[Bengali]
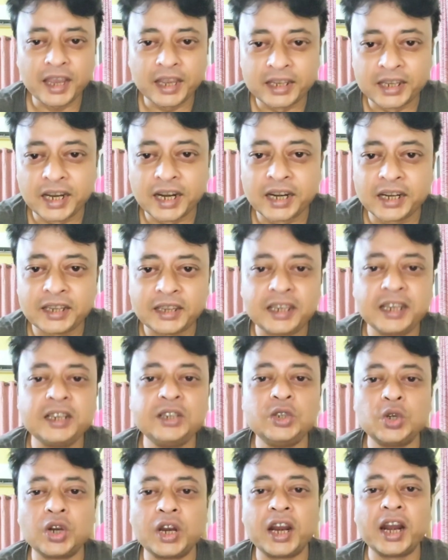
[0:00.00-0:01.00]
এদের
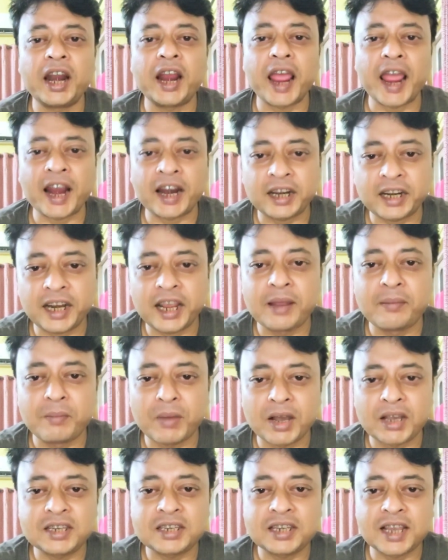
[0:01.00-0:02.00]
তিনজনের একটাই
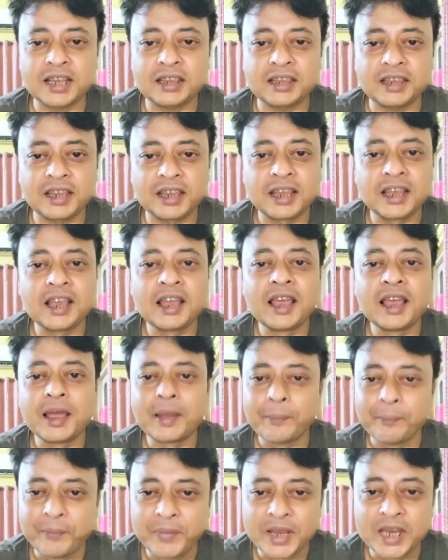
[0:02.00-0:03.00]
মাকসাদ
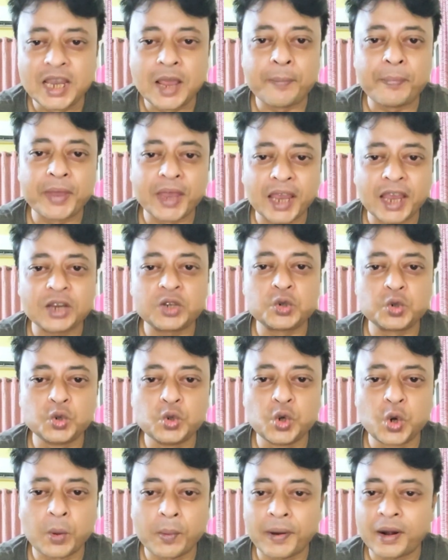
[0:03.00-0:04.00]
বিজেপিকে
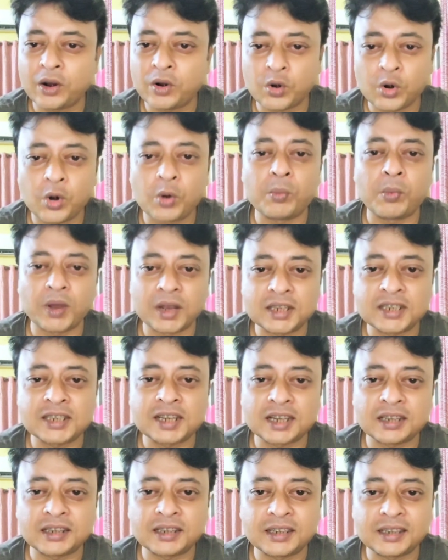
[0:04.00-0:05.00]
শূন্য বানানোর
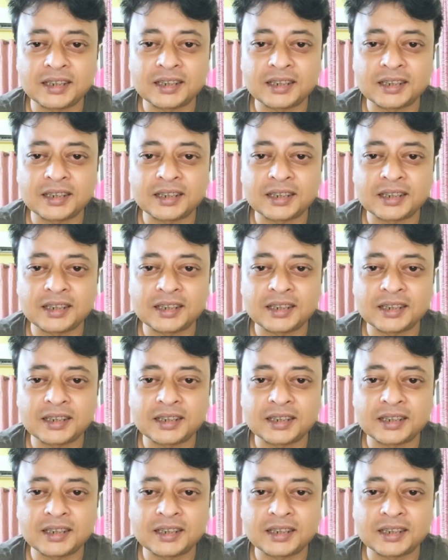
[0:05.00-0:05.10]
মাকসাদ